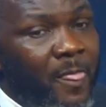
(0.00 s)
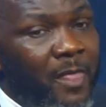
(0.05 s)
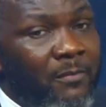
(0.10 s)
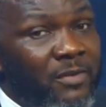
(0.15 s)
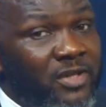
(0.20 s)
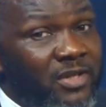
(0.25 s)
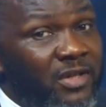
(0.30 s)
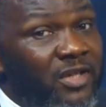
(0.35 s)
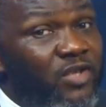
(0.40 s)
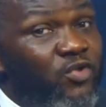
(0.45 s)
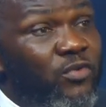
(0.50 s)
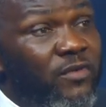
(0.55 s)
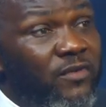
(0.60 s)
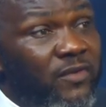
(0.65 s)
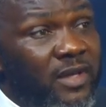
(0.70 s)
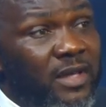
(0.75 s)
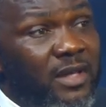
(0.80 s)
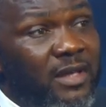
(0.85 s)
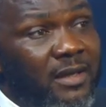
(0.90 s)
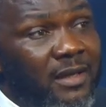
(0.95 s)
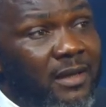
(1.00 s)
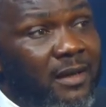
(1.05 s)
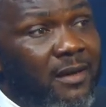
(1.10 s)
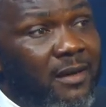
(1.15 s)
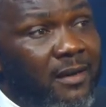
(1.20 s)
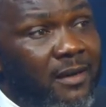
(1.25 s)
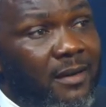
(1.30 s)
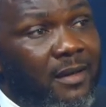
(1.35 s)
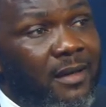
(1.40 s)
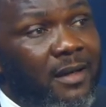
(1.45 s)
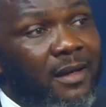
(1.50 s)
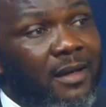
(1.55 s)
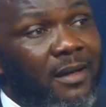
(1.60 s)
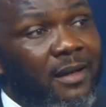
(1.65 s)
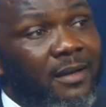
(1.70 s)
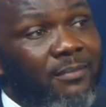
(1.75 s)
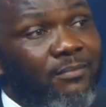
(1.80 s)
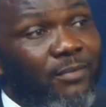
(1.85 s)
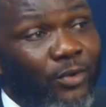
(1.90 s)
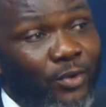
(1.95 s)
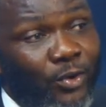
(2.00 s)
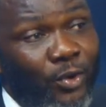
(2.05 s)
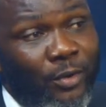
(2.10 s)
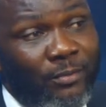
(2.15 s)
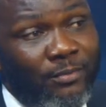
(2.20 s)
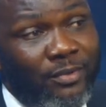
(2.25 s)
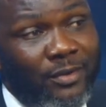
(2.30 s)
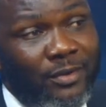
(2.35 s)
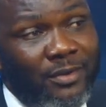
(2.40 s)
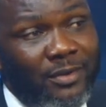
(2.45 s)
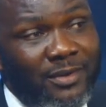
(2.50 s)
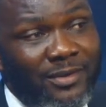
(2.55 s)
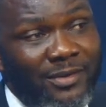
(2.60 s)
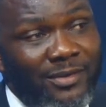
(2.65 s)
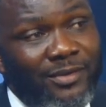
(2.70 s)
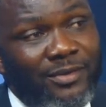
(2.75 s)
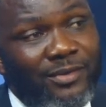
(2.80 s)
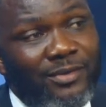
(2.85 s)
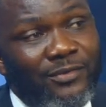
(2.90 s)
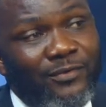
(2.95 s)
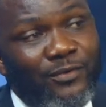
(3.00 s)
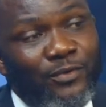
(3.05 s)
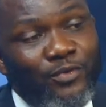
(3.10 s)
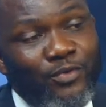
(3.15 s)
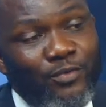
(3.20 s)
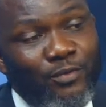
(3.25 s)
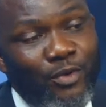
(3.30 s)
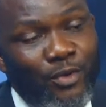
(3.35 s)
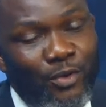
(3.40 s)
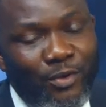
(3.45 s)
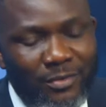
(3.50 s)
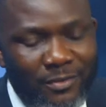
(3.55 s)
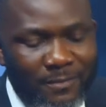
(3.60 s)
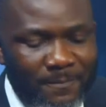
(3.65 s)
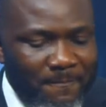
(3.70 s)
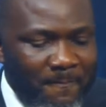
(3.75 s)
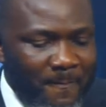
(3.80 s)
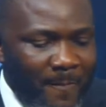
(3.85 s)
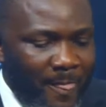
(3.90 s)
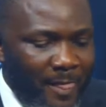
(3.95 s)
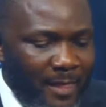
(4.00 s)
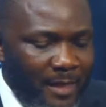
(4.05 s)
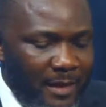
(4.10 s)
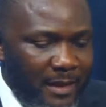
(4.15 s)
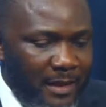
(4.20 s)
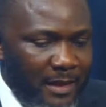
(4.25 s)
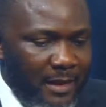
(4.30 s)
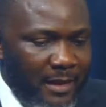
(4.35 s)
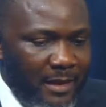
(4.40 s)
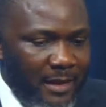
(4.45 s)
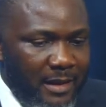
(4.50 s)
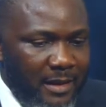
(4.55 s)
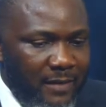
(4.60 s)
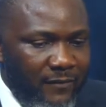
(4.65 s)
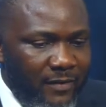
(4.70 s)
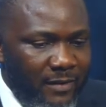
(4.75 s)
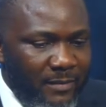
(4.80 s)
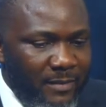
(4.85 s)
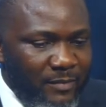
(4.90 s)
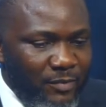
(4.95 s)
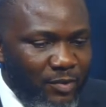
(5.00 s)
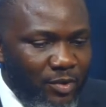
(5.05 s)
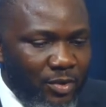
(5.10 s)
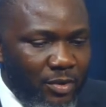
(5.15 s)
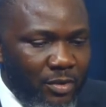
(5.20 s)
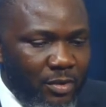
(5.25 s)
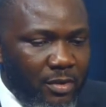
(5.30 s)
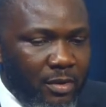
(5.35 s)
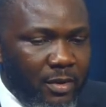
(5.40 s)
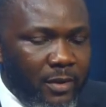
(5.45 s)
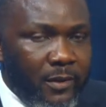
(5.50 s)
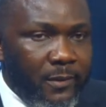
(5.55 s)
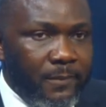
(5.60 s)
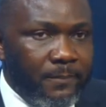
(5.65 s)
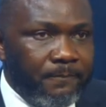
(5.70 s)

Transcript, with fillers: mais j'en ai suivi un, bon nombre de, vos numéros euh, avant même que